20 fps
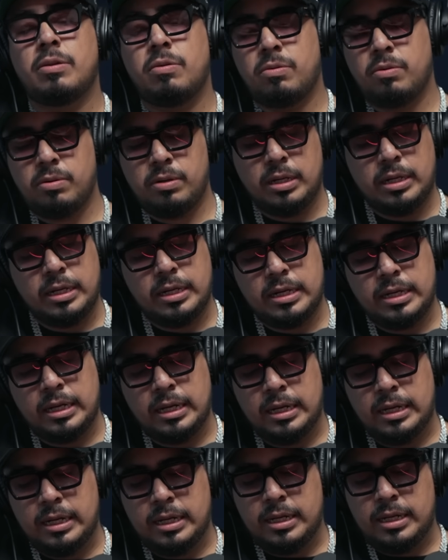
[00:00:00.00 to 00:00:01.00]
yo creo que
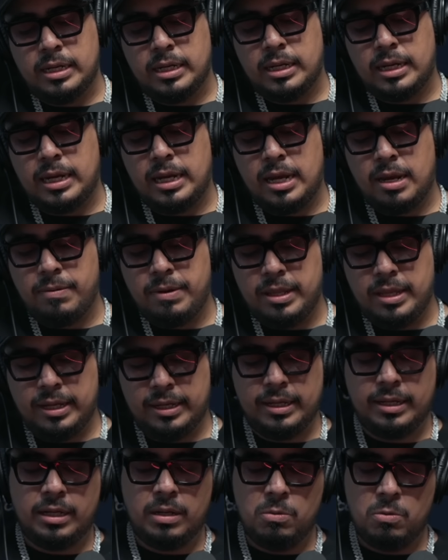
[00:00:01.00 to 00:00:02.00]
en la vida hay
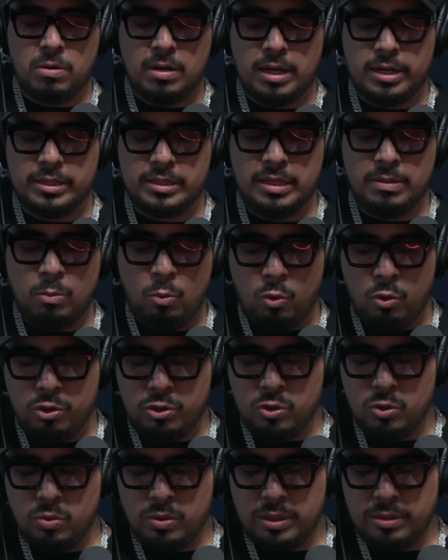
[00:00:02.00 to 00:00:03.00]
que equivocarse
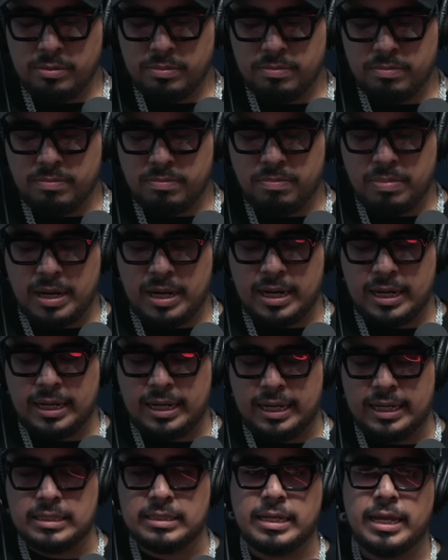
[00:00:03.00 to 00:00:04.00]
mucho, güey, para
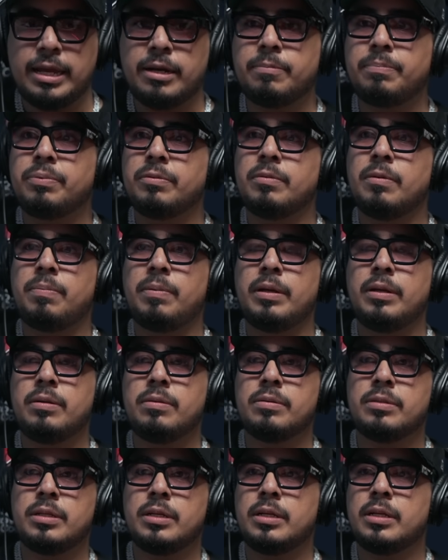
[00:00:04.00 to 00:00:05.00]
crecer, por
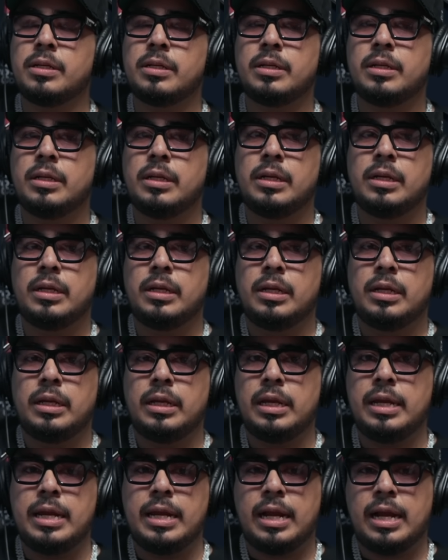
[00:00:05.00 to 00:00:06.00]
o
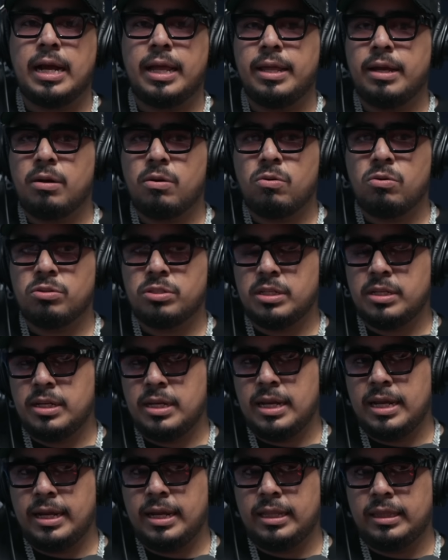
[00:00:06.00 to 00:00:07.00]
y cada cosa
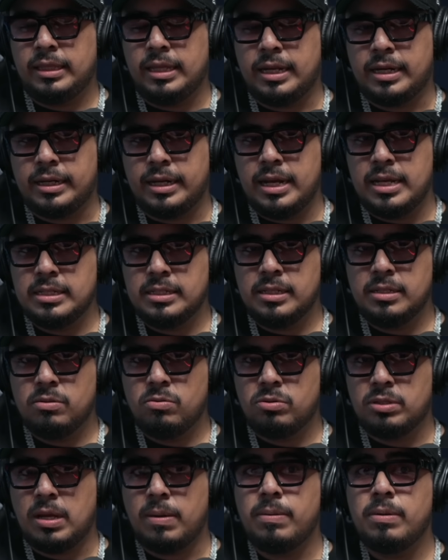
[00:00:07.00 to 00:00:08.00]
en la que te arriesgas
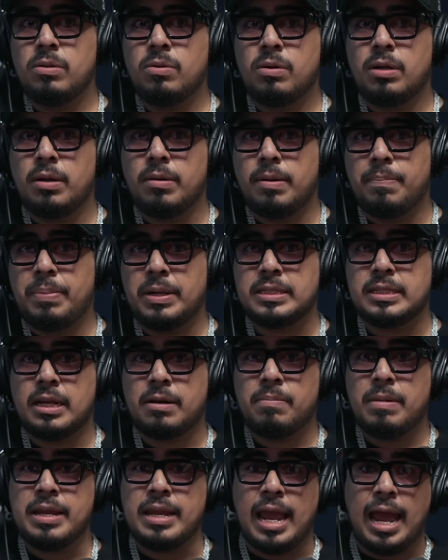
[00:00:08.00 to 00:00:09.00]
no sabes lo que va a pasar
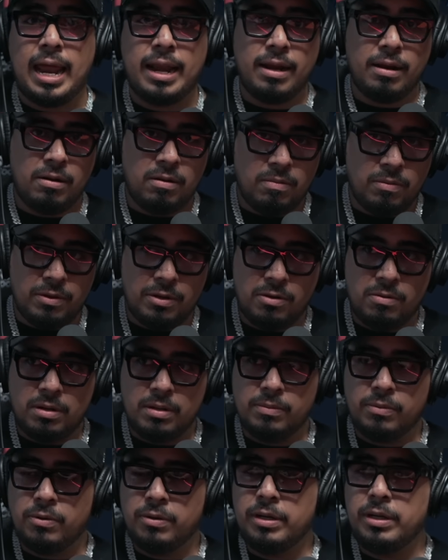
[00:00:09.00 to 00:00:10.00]
mañana, como dijo
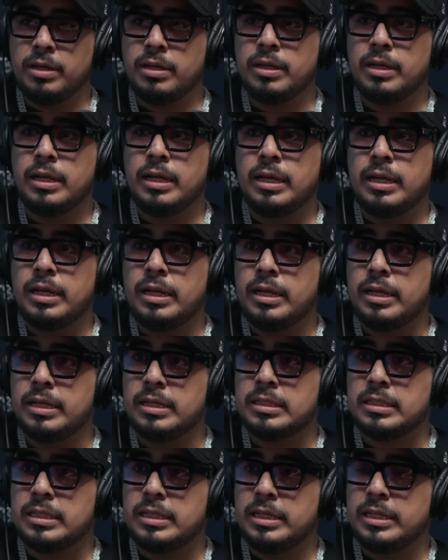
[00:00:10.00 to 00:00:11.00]
Bad
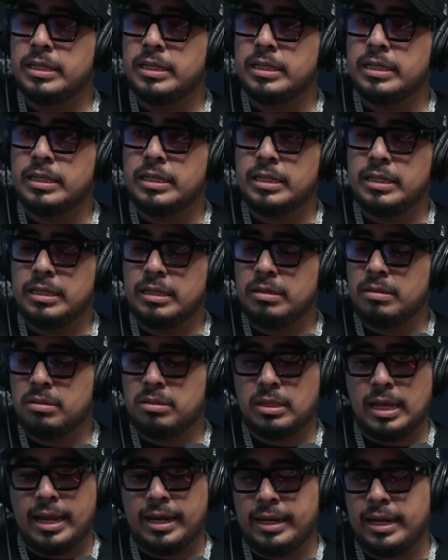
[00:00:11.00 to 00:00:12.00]
este,
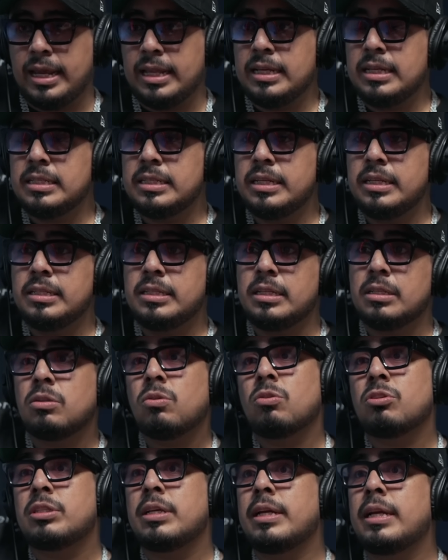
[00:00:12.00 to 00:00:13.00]
te arriesgas y dices,
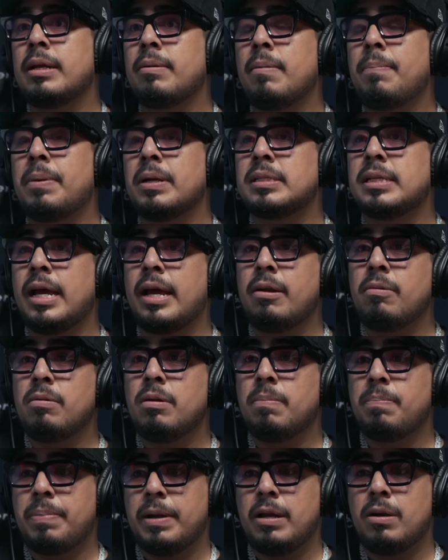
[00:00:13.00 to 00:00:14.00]
no sé qué va a pasar,
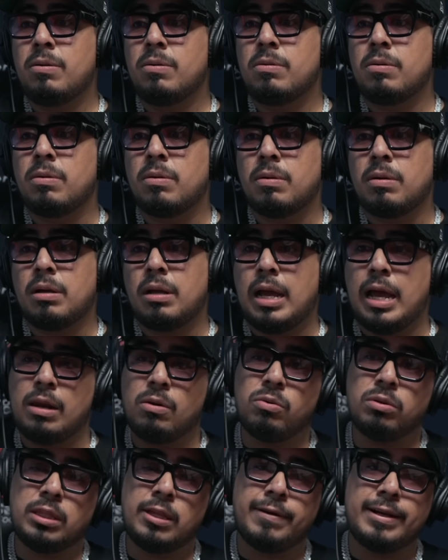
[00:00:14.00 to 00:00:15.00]
güey, pero
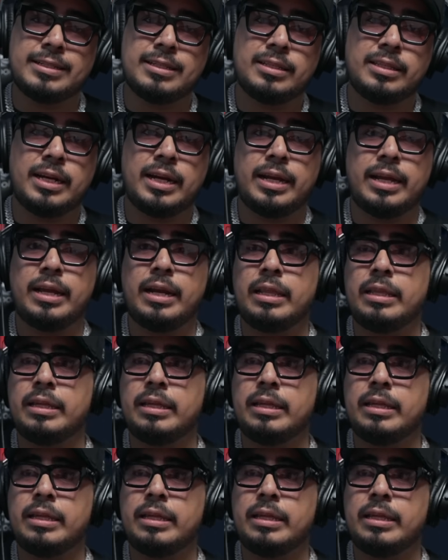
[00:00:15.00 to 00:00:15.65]
algo te vas a traer